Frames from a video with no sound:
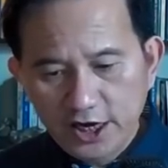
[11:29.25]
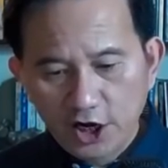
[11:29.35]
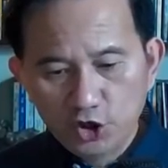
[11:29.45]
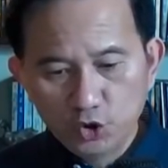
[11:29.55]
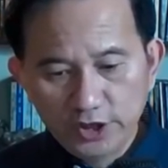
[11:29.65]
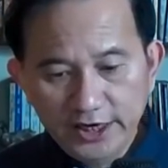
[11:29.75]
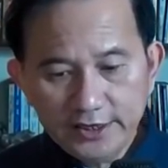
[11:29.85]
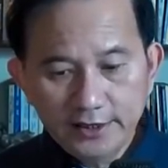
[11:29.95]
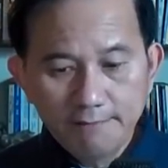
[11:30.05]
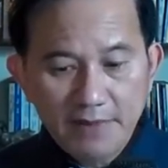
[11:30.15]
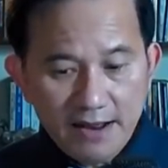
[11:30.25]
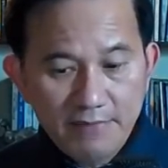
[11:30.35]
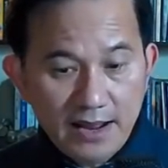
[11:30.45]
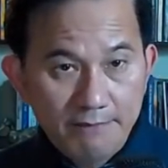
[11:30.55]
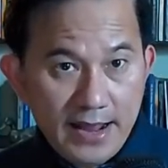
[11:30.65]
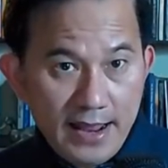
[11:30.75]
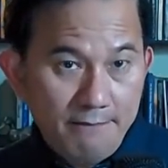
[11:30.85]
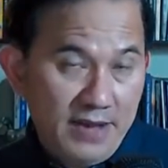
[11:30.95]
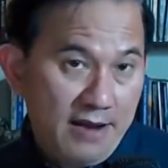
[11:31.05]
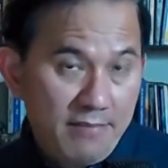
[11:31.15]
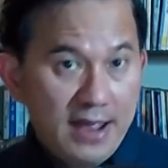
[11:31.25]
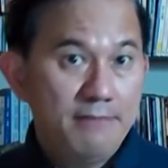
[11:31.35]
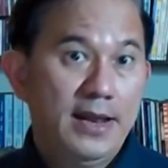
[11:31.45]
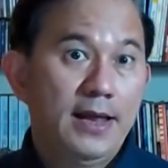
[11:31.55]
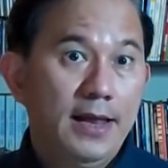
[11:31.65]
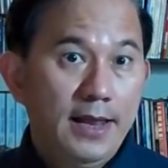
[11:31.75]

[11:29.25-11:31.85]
yang unik, bla bla bla bla bla bla.